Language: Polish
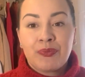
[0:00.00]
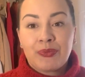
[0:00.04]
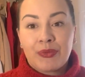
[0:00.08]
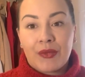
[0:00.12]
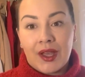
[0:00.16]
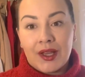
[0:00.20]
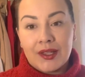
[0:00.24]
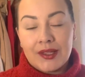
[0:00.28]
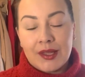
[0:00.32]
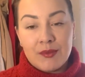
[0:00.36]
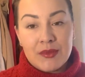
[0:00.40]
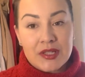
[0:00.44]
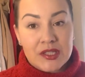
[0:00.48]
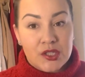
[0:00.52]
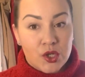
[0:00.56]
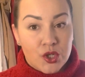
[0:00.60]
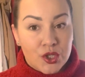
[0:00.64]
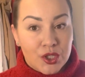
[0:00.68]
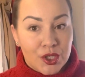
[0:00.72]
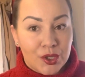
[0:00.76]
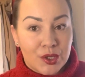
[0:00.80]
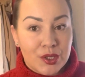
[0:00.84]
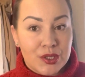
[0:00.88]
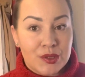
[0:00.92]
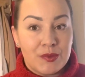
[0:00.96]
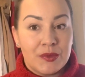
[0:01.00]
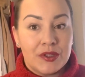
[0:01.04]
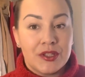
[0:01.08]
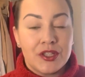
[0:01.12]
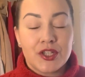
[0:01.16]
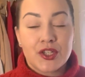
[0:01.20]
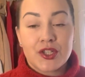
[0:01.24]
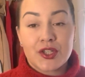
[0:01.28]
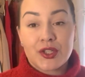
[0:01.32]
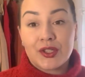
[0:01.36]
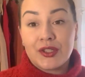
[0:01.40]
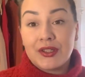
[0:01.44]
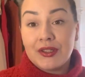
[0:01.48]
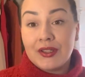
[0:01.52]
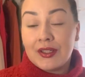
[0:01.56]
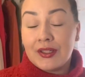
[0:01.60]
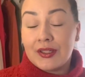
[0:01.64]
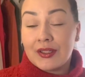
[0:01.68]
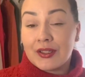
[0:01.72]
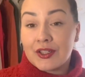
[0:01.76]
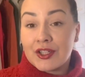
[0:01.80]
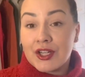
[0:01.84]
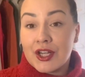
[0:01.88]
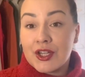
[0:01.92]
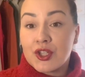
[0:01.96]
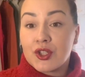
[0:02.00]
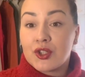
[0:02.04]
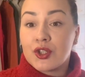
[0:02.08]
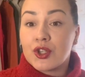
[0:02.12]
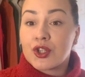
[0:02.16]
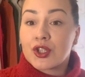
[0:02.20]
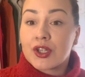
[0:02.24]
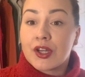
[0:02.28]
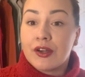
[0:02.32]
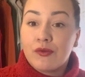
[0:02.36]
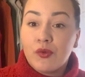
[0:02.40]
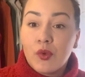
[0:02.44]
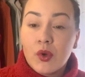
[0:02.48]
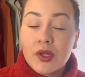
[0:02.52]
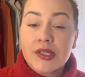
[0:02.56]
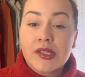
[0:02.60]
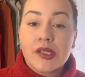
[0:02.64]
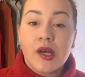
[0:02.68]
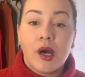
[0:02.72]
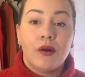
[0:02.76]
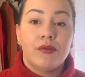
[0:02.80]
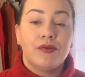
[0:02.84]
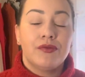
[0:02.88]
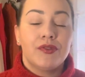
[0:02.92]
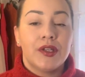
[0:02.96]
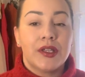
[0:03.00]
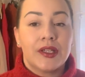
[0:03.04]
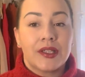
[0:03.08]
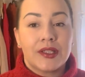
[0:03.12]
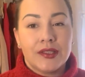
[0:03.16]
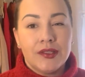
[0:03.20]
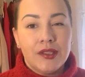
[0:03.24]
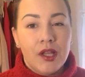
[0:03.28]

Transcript: e, tam jest troszkę kosmetyczny różnych rzeczy, troszkę włosowych,